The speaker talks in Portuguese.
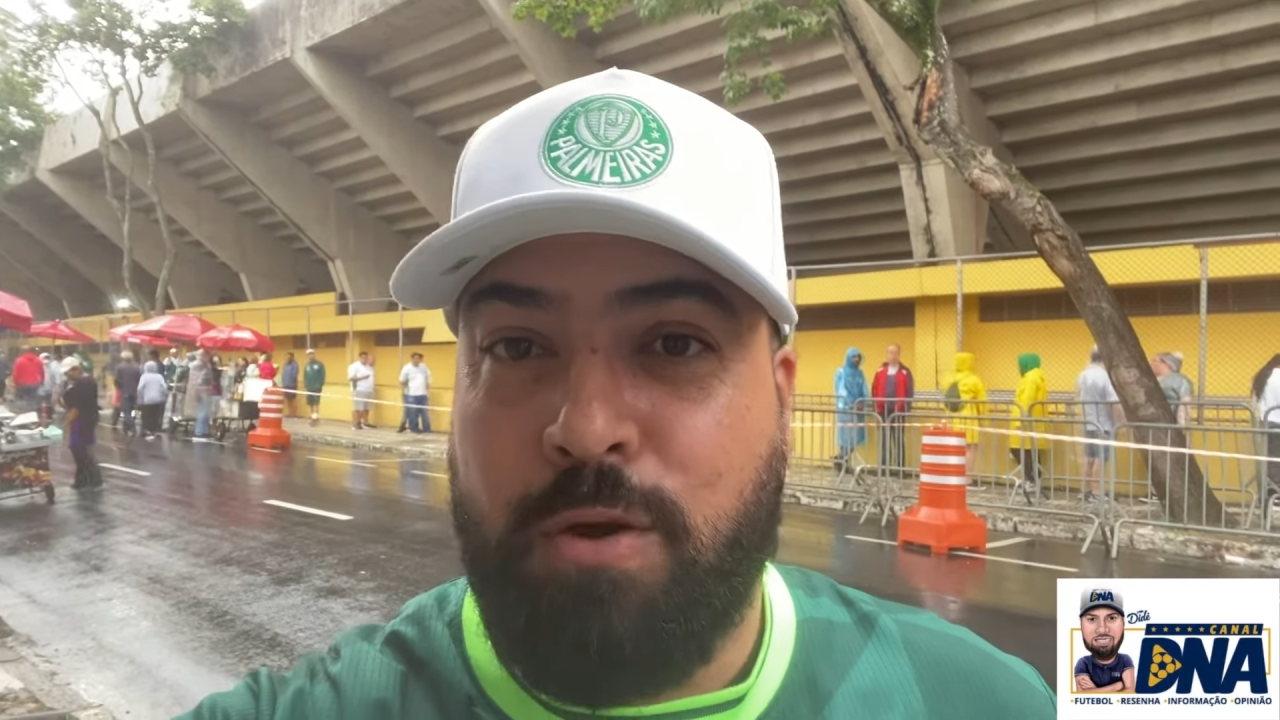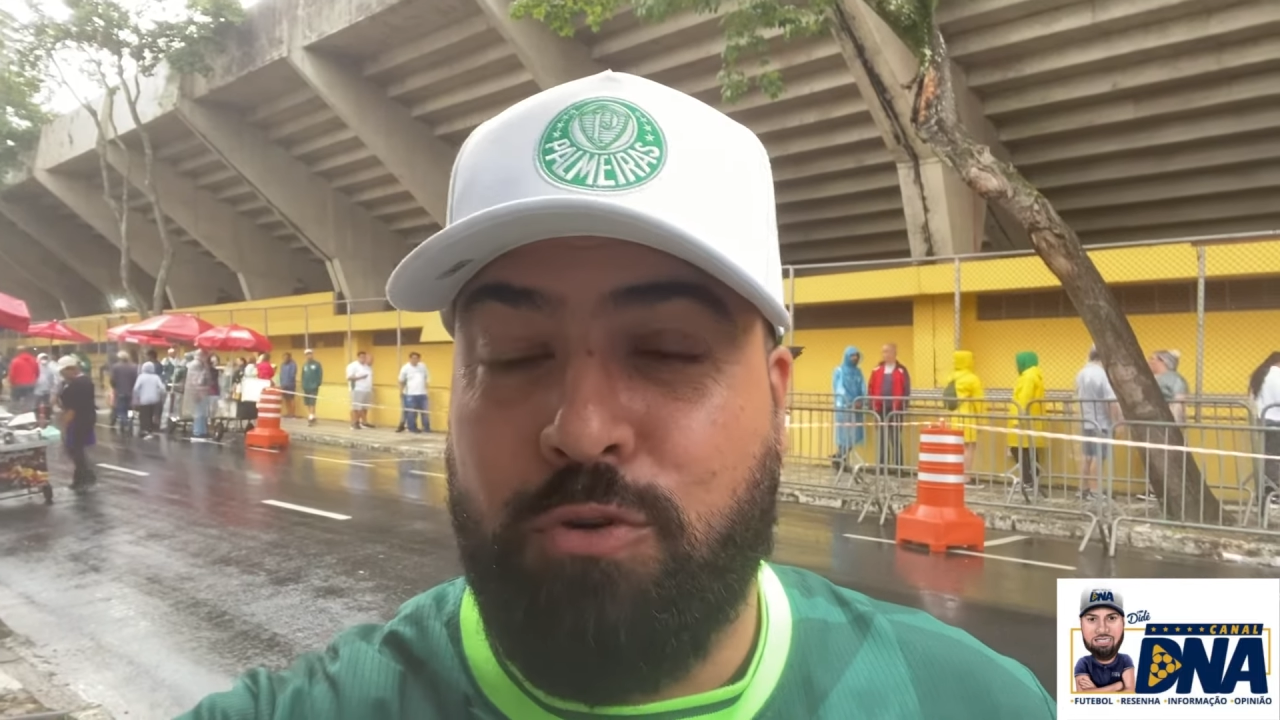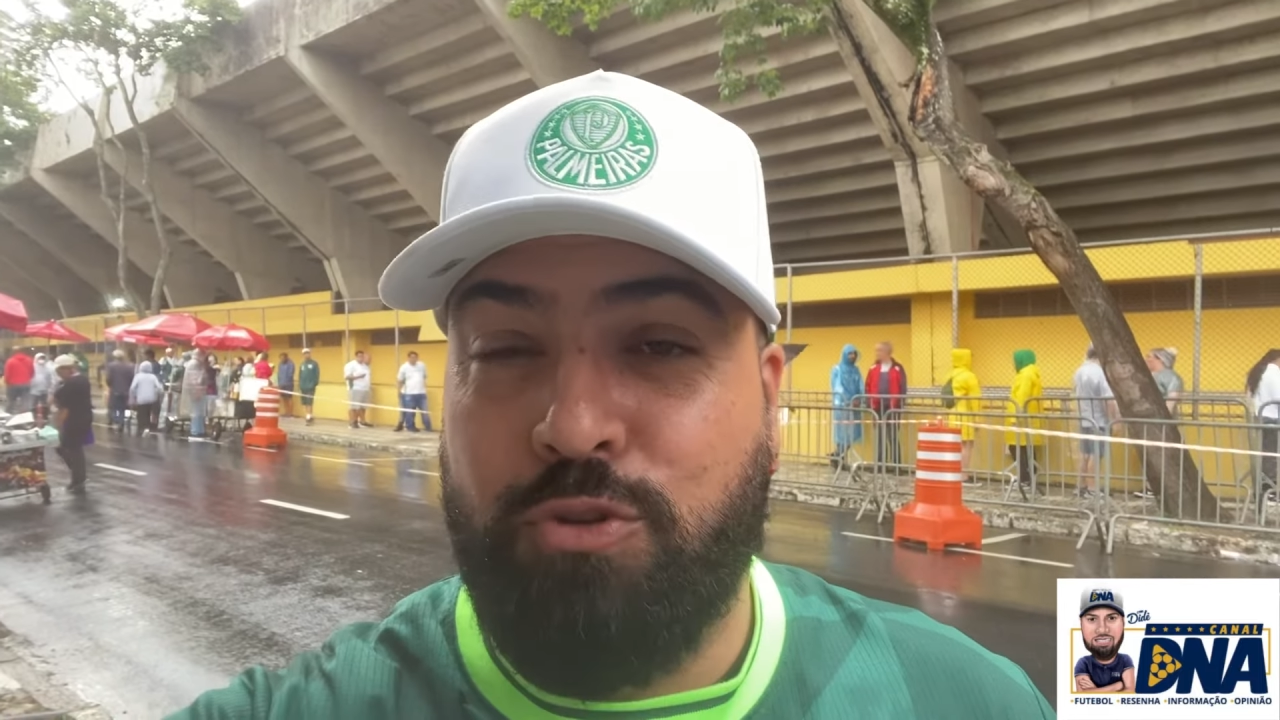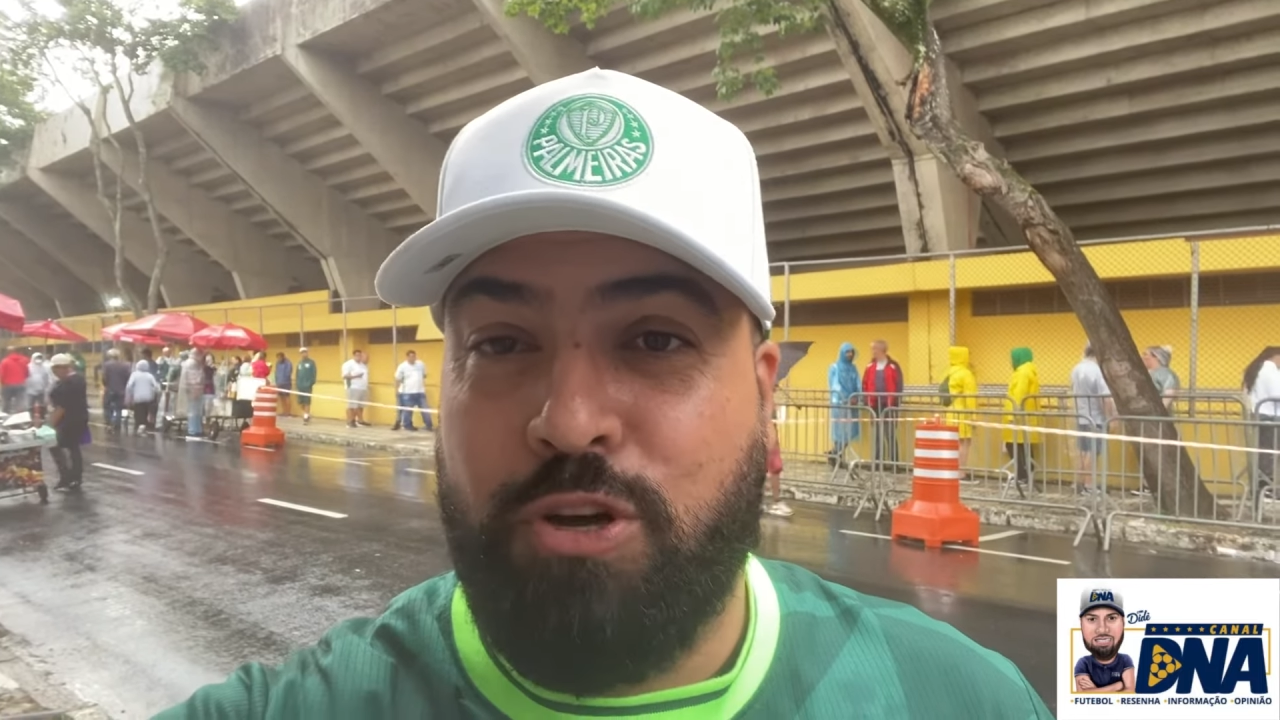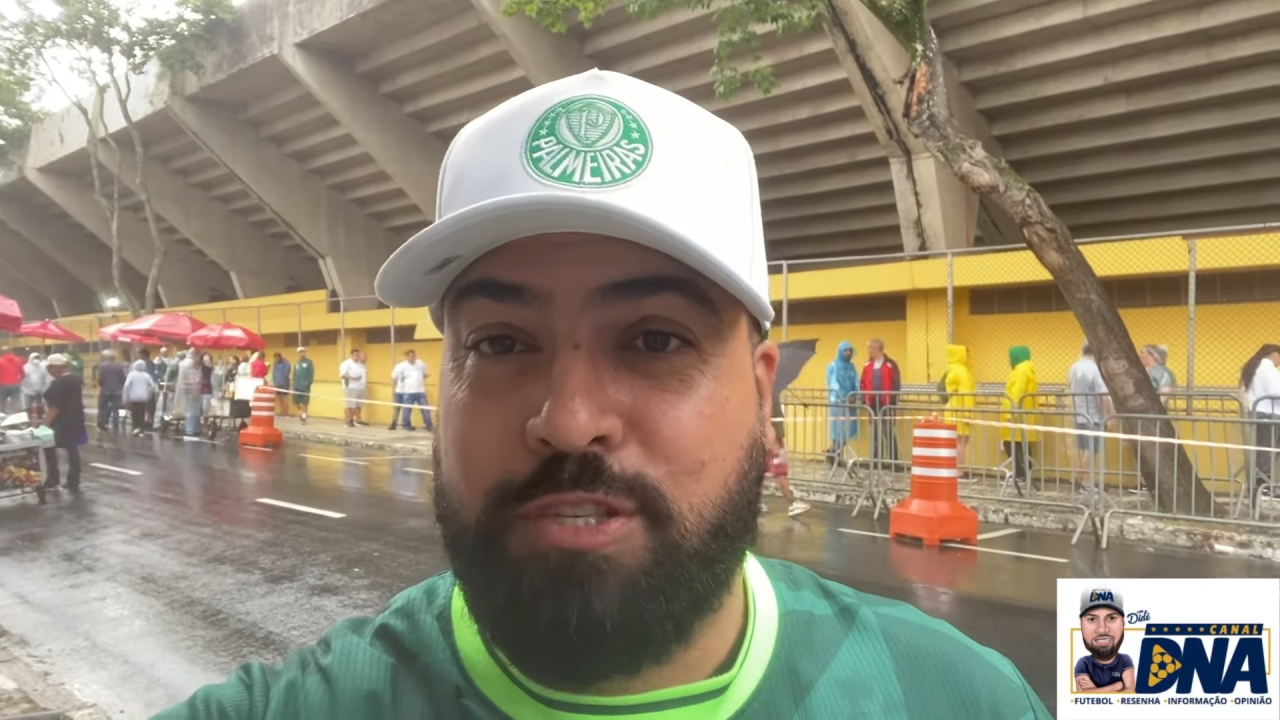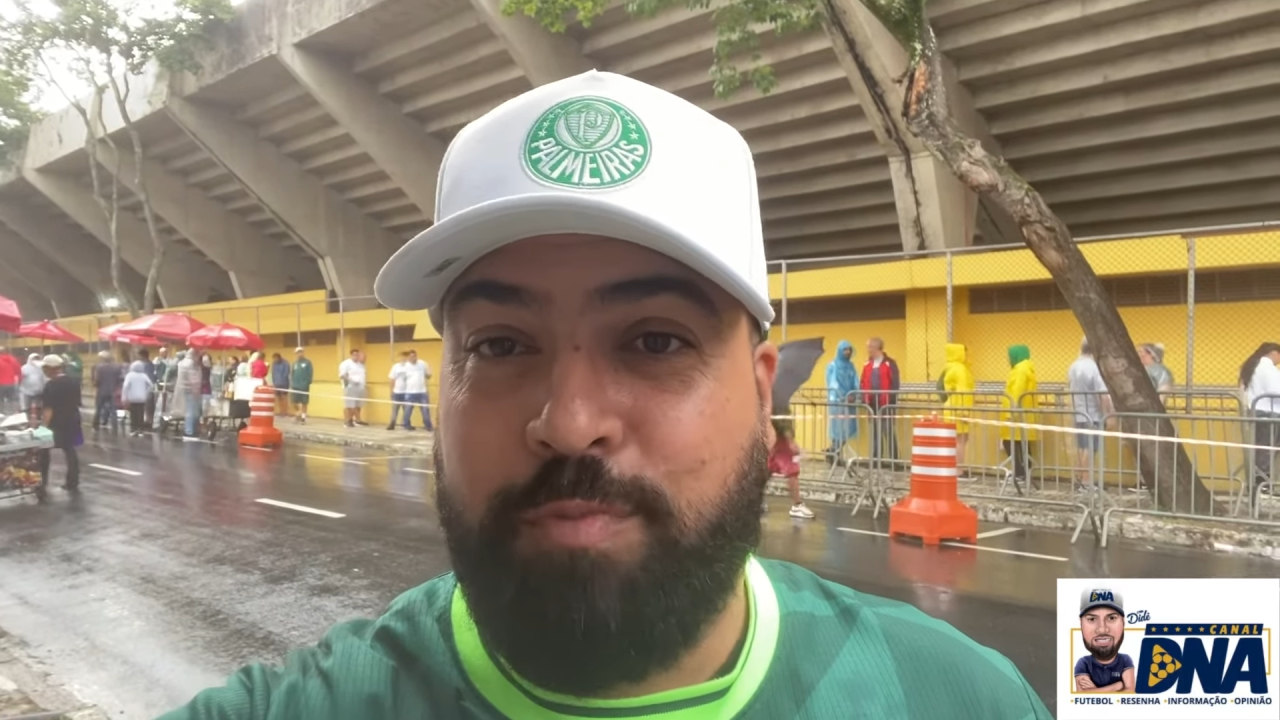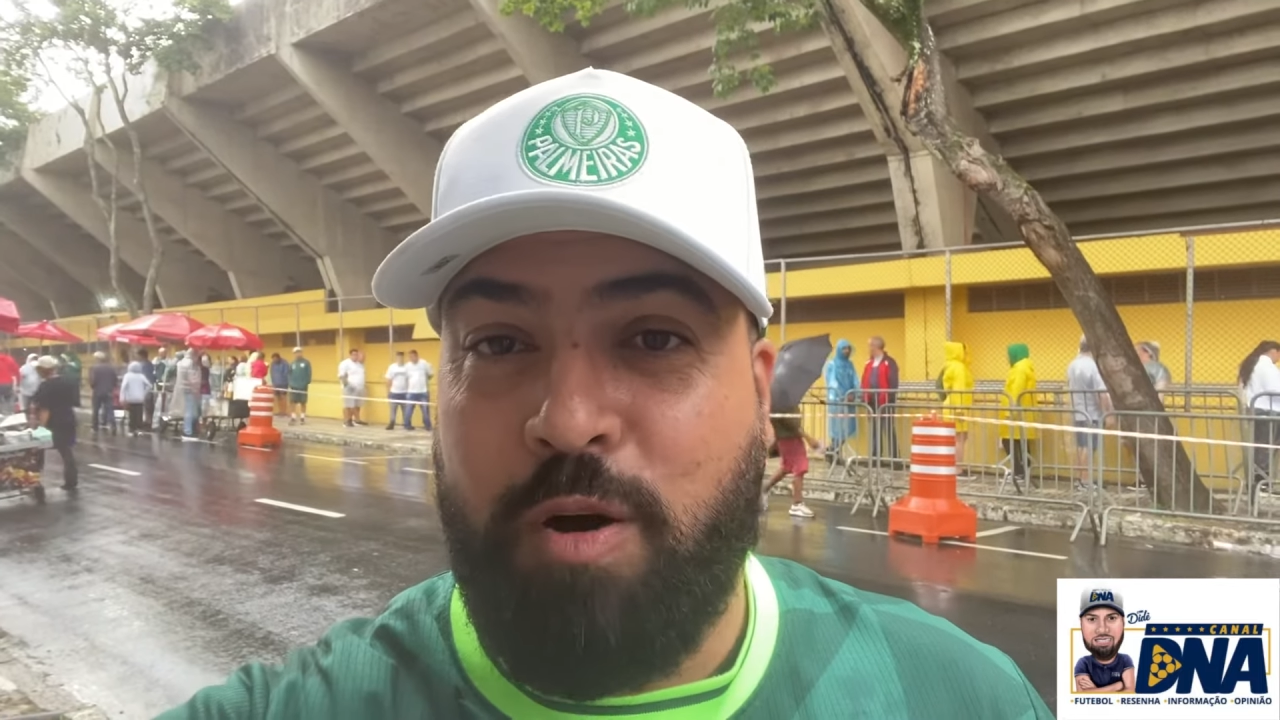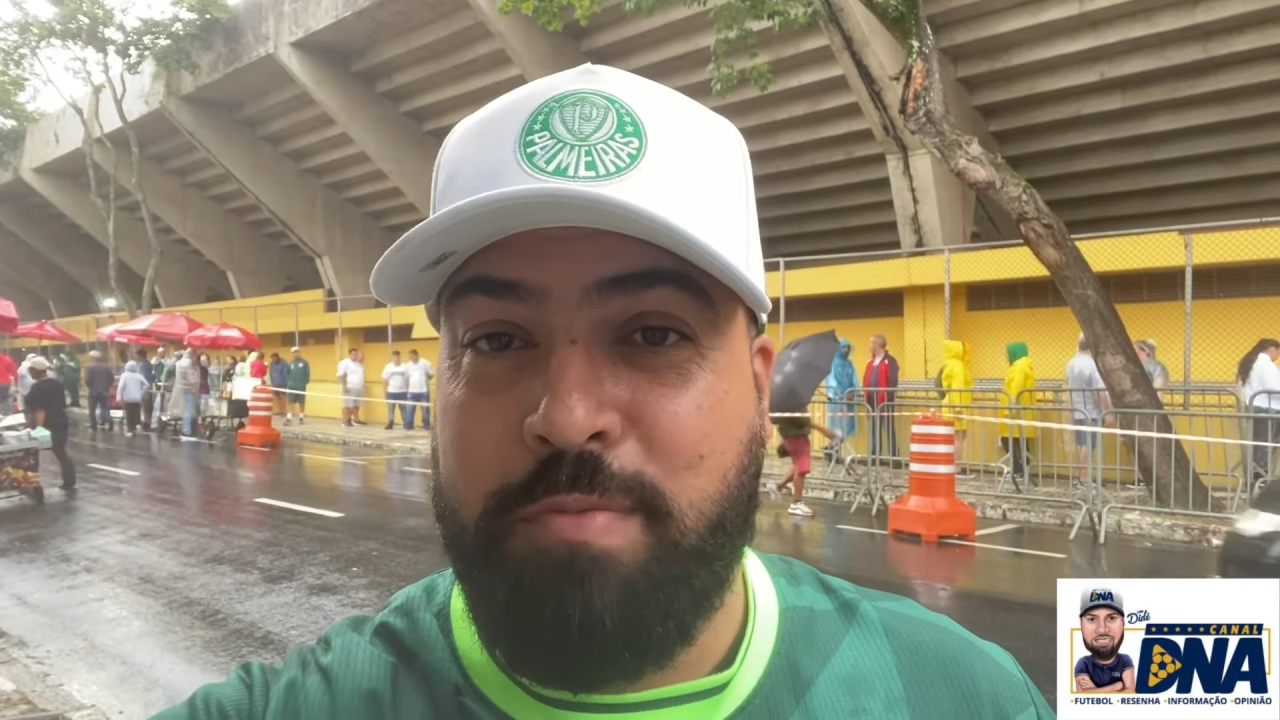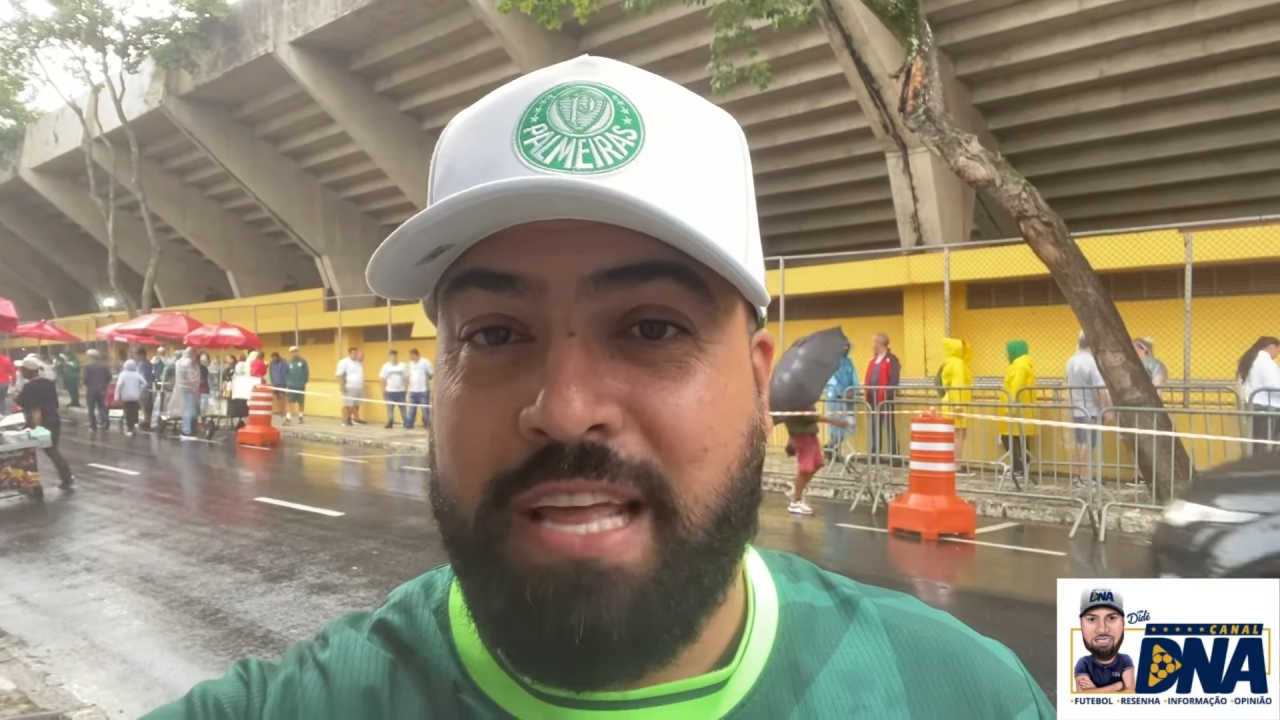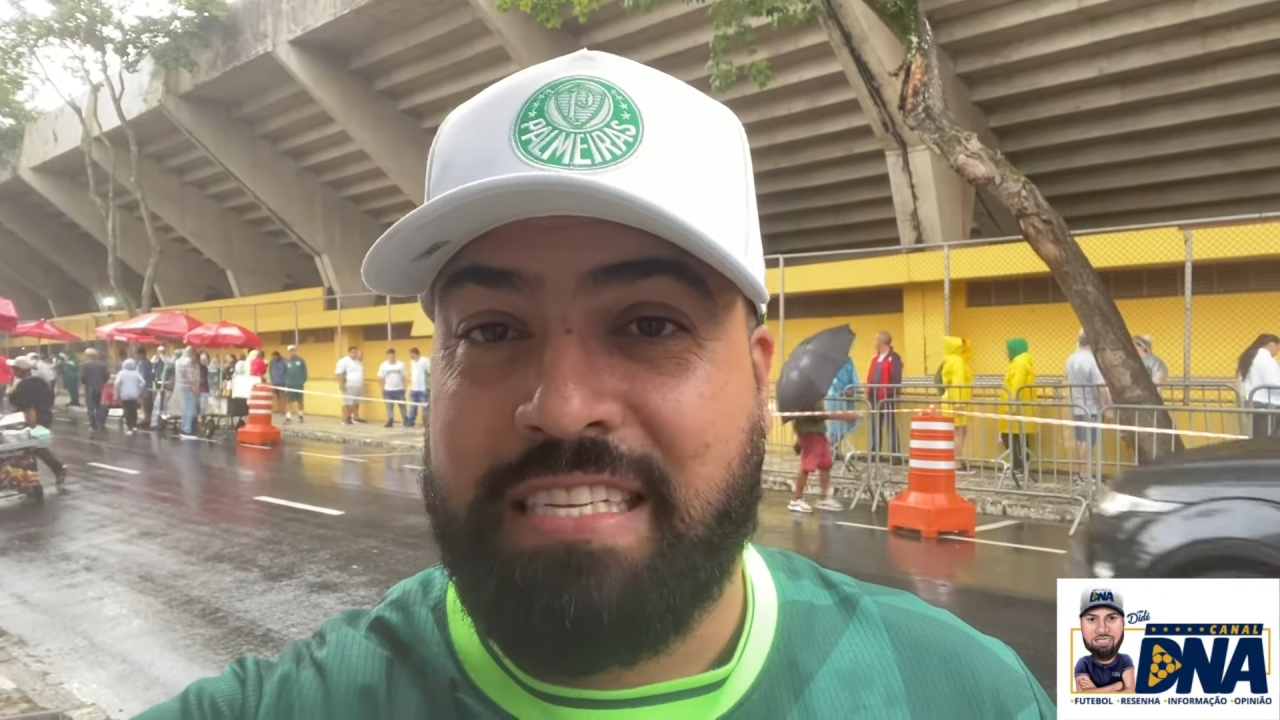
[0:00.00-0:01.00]
o nosso
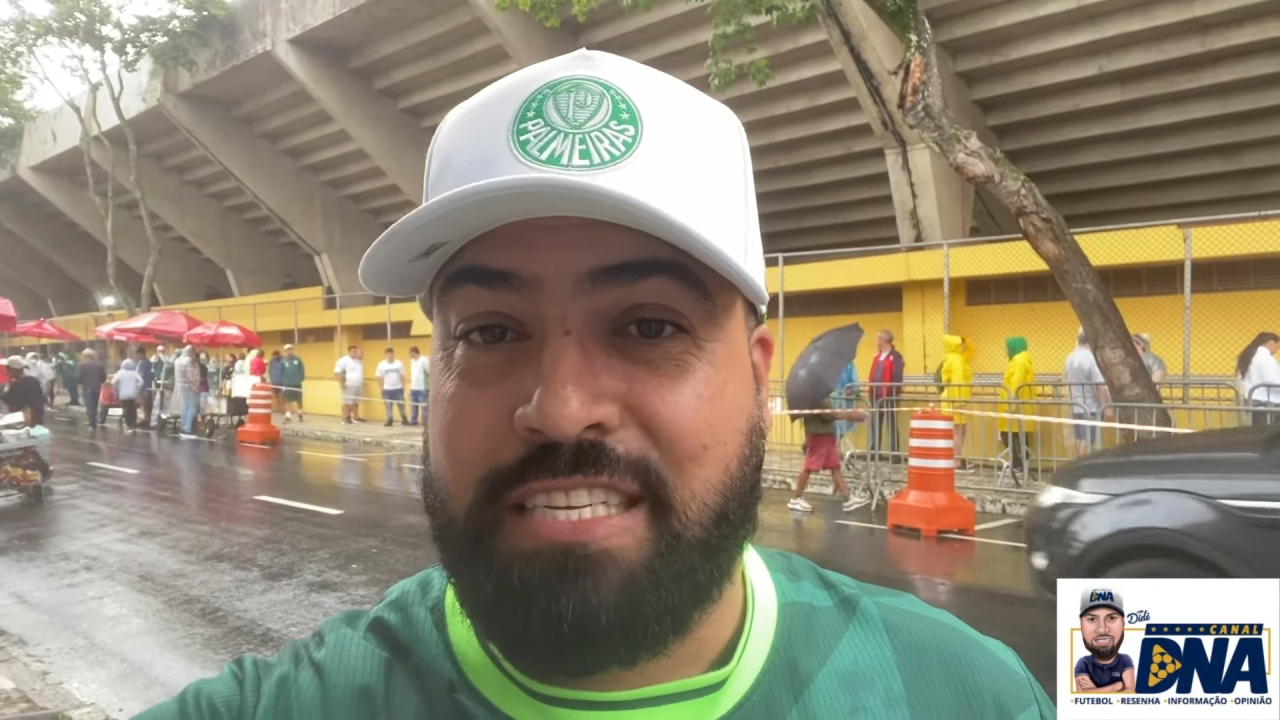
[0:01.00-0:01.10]
Palmeiras,